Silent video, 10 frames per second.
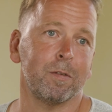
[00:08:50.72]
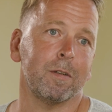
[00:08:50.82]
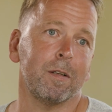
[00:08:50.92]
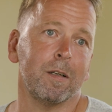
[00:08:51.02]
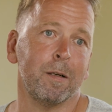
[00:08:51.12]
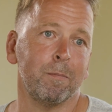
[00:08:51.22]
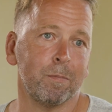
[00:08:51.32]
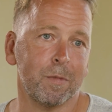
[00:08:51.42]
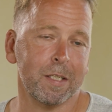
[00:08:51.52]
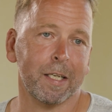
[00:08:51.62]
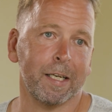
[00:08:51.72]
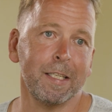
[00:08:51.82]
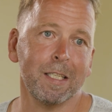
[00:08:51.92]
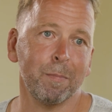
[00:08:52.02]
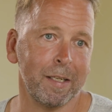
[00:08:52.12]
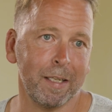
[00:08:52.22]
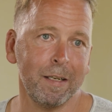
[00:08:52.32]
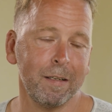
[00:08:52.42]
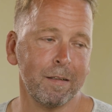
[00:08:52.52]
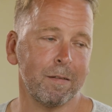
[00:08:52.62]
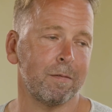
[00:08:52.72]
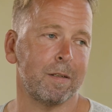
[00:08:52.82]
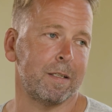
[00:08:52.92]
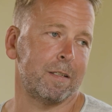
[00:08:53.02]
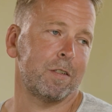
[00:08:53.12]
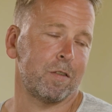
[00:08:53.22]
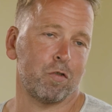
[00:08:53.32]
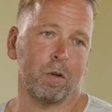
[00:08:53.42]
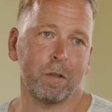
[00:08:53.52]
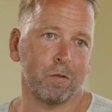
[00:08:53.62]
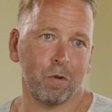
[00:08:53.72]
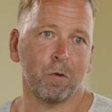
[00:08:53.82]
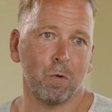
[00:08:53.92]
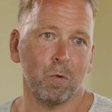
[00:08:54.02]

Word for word: Und ähm, das Grinsen bei denen, das ist schon, schon